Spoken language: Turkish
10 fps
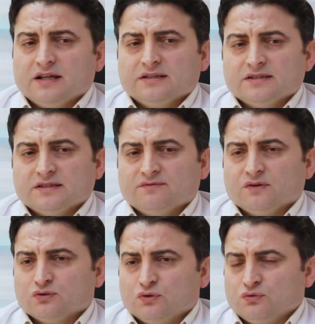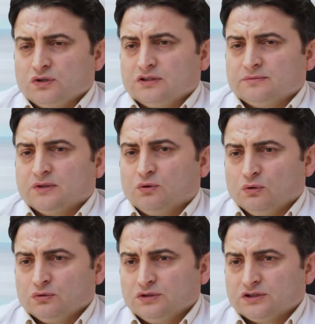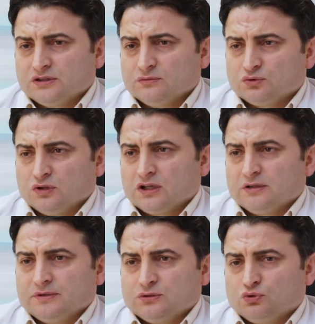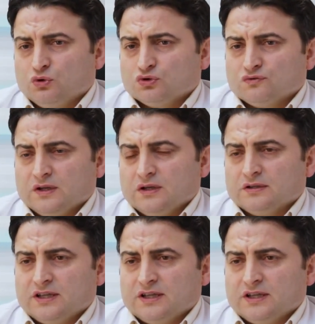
neredeyse fason üretimde olduğu için sürekli bir toz ve